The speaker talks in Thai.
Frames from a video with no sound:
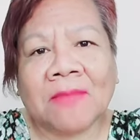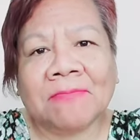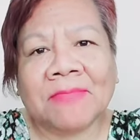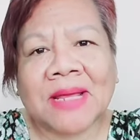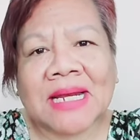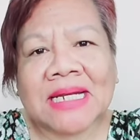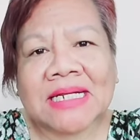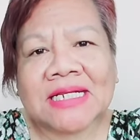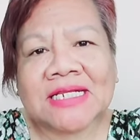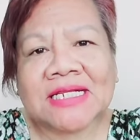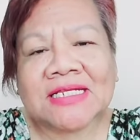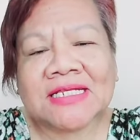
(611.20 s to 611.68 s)
มั
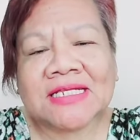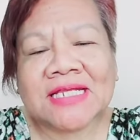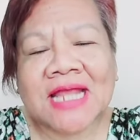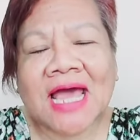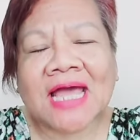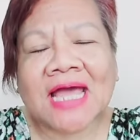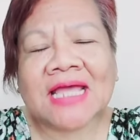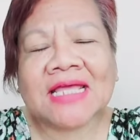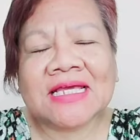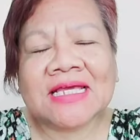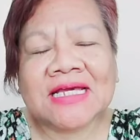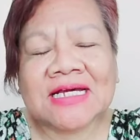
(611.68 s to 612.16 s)
น
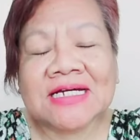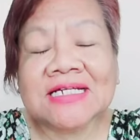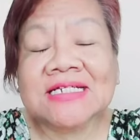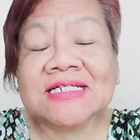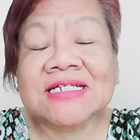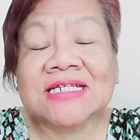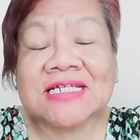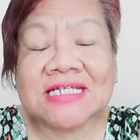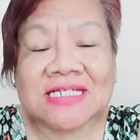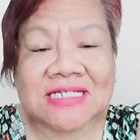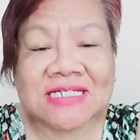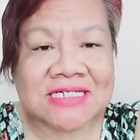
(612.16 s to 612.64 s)
ได้เงิน
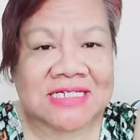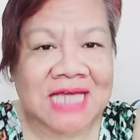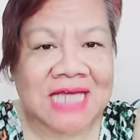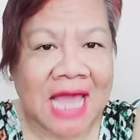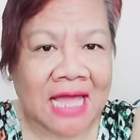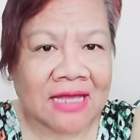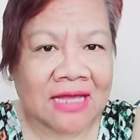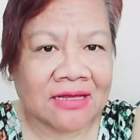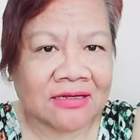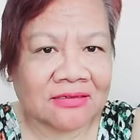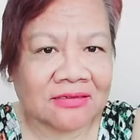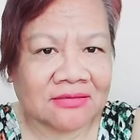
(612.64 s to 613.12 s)
ดีไง
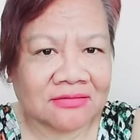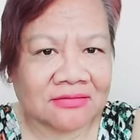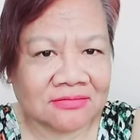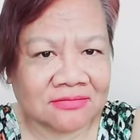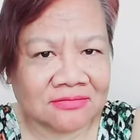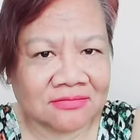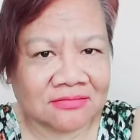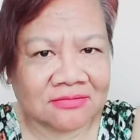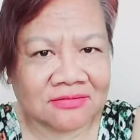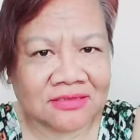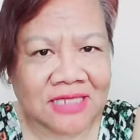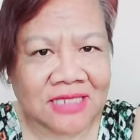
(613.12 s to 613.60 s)

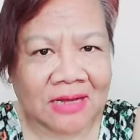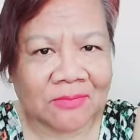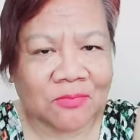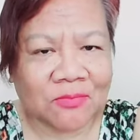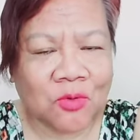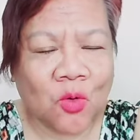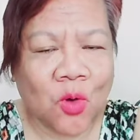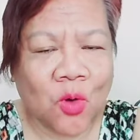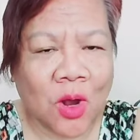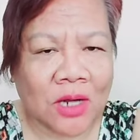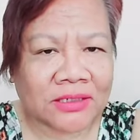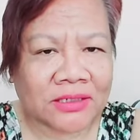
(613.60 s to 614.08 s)
จาก
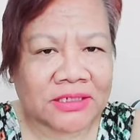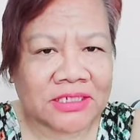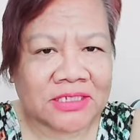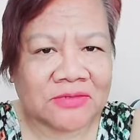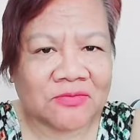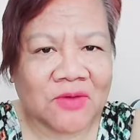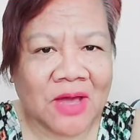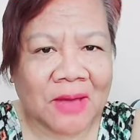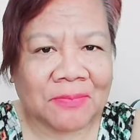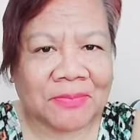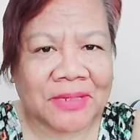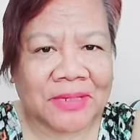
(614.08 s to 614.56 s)
พวกที่
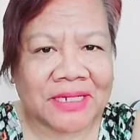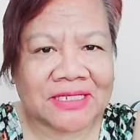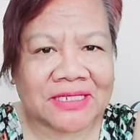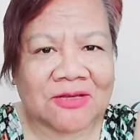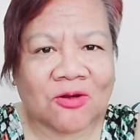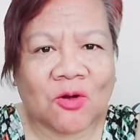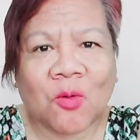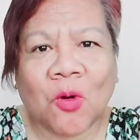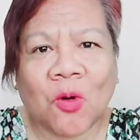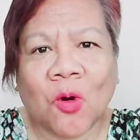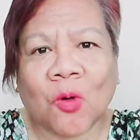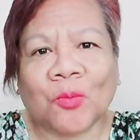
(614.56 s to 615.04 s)
ว่าเป็น
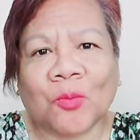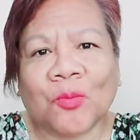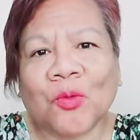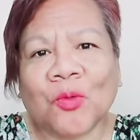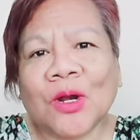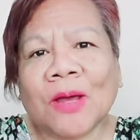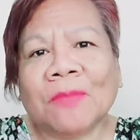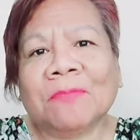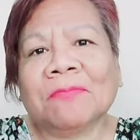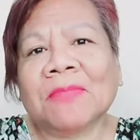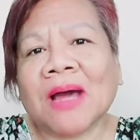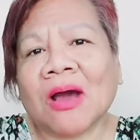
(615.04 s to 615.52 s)
เจ้าของผู้
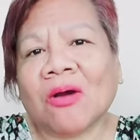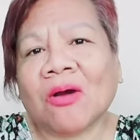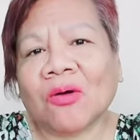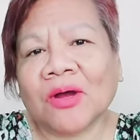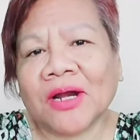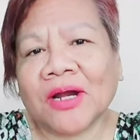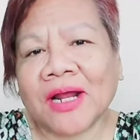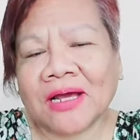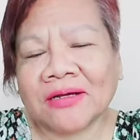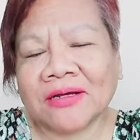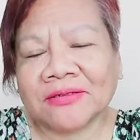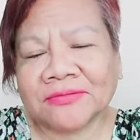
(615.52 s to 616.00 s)
รับเหมา
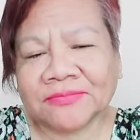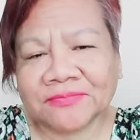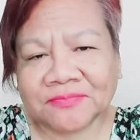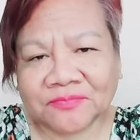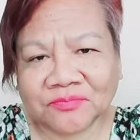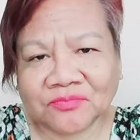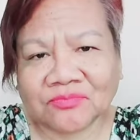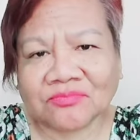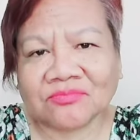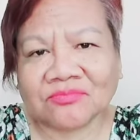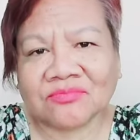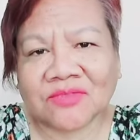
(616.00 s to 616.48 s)
น่ะ
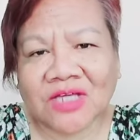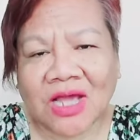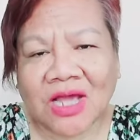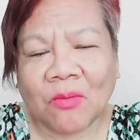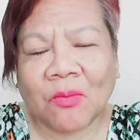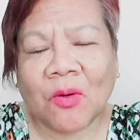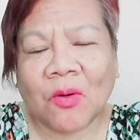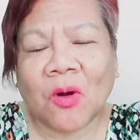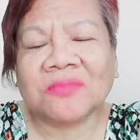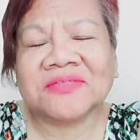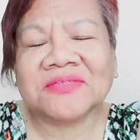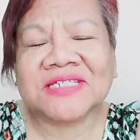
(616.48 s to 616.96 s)
อืม เขา
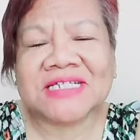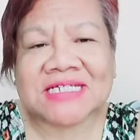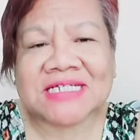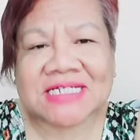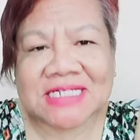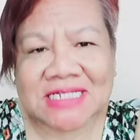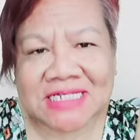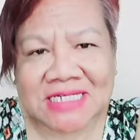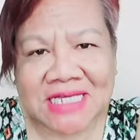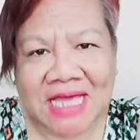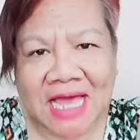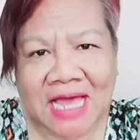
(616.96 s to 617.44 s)
พร้อมจะ
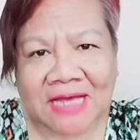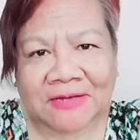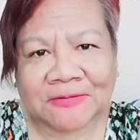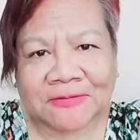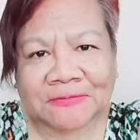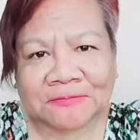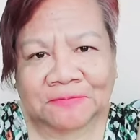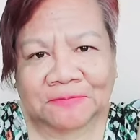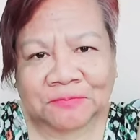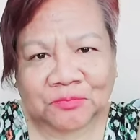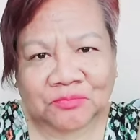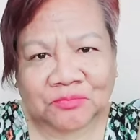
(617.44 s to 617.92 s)
เคลียร์
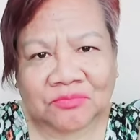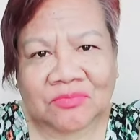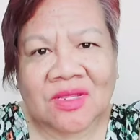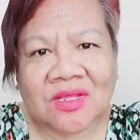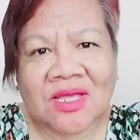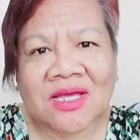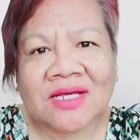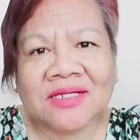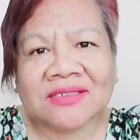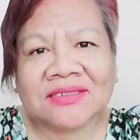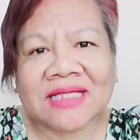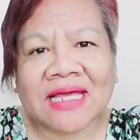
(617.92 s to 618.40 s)

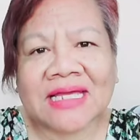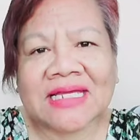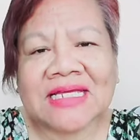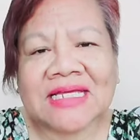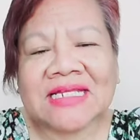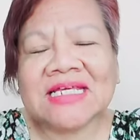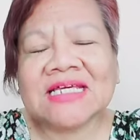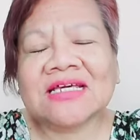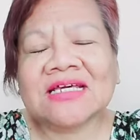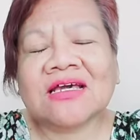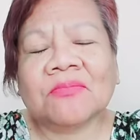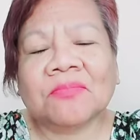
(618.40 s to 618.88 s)
แต่อี
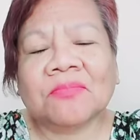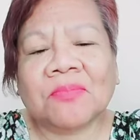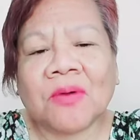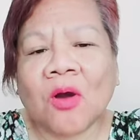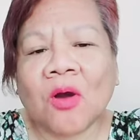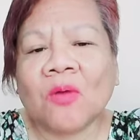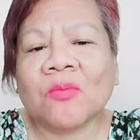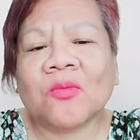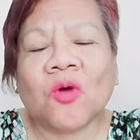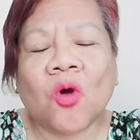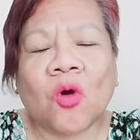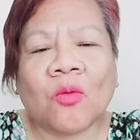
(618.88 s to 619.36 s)
นี่ก็พ
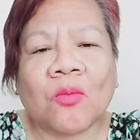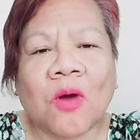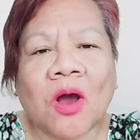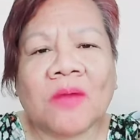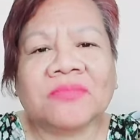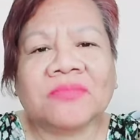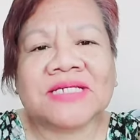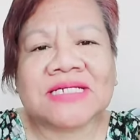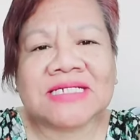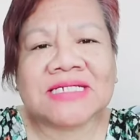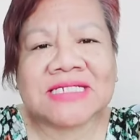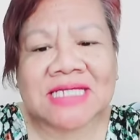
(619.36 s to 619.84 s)
ร้อมคงพร้อ
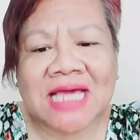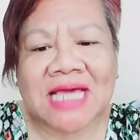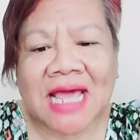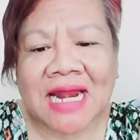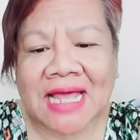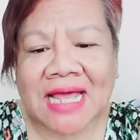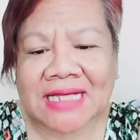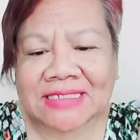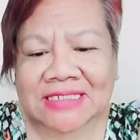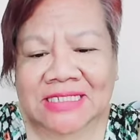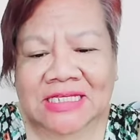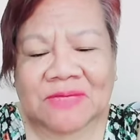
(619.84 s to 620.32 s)
มจะเคลียร์
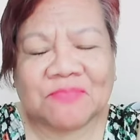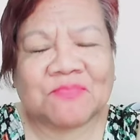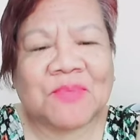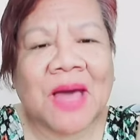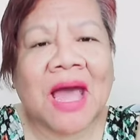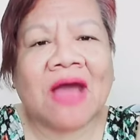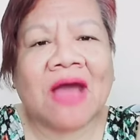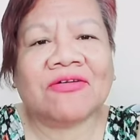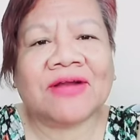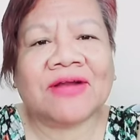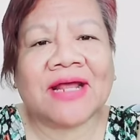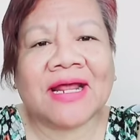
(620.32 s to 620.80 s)
แหละชี้
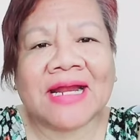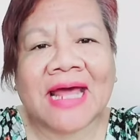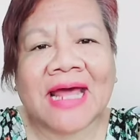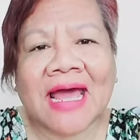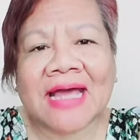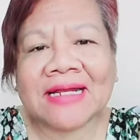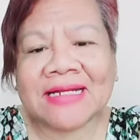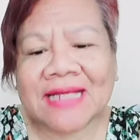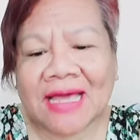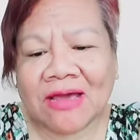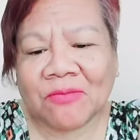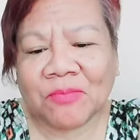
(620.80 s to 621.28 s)
เป้านะนะ
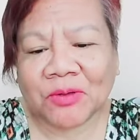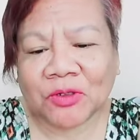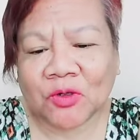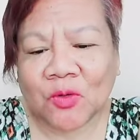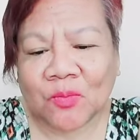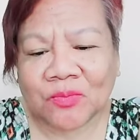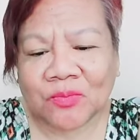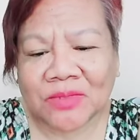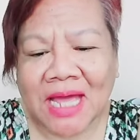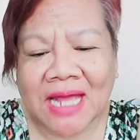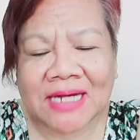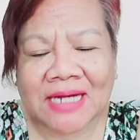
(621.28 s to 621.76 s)
แถวปทุ
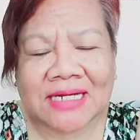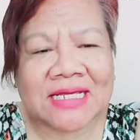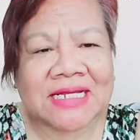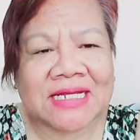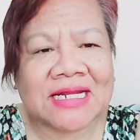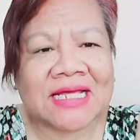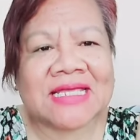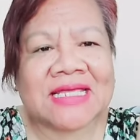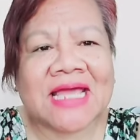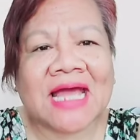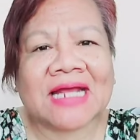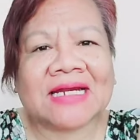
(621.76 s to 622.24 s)
มธานี
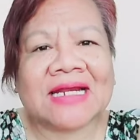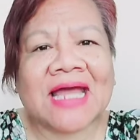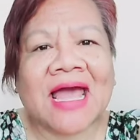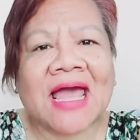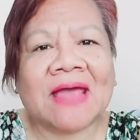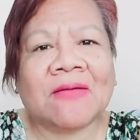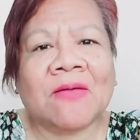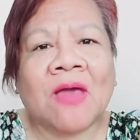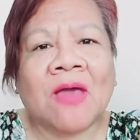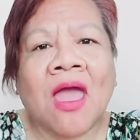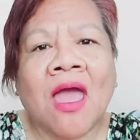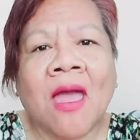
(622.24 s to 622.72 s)
ถ้าอยากได้
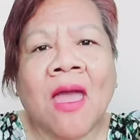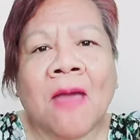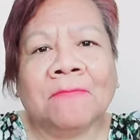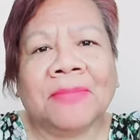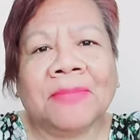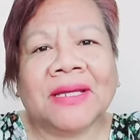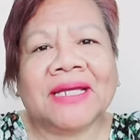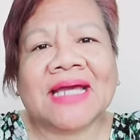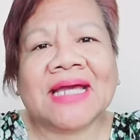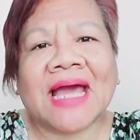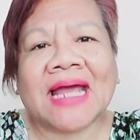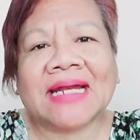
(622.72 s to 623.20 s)

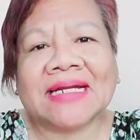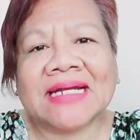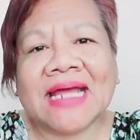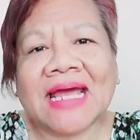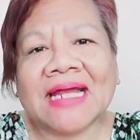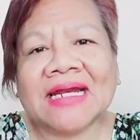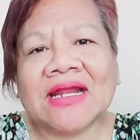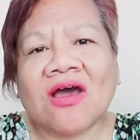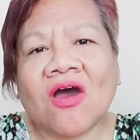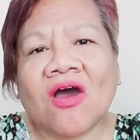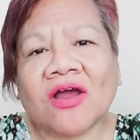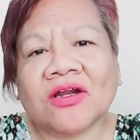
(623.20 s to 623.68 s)
พิกัดแน่
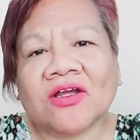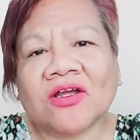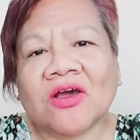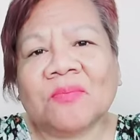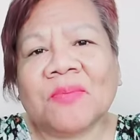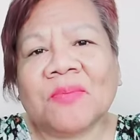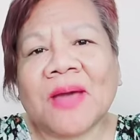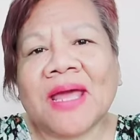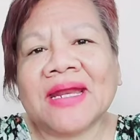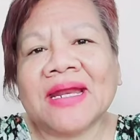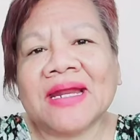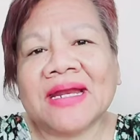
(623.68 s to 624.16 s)
นอนก็
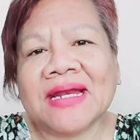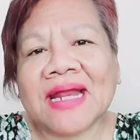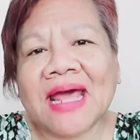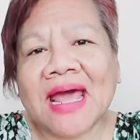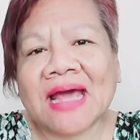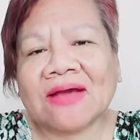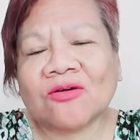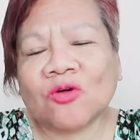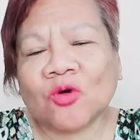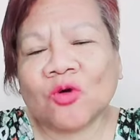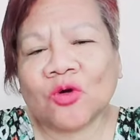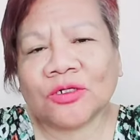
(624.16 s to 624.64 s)
ไปได้นะ
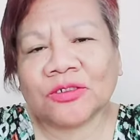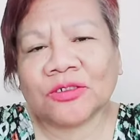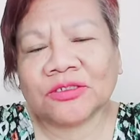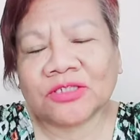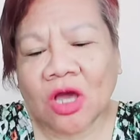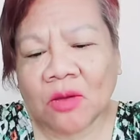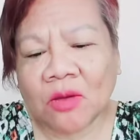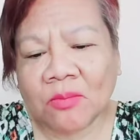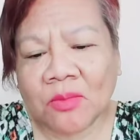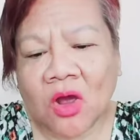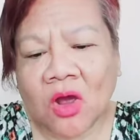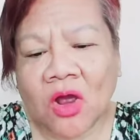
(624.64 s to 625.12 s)
คุณต
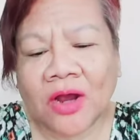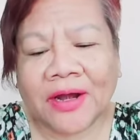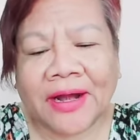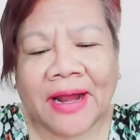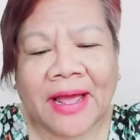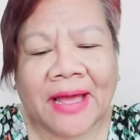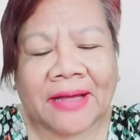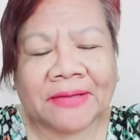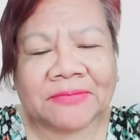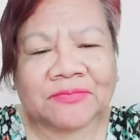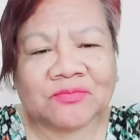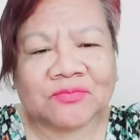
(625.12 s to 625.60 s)
อมอ
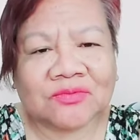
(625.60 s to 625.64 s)
นะ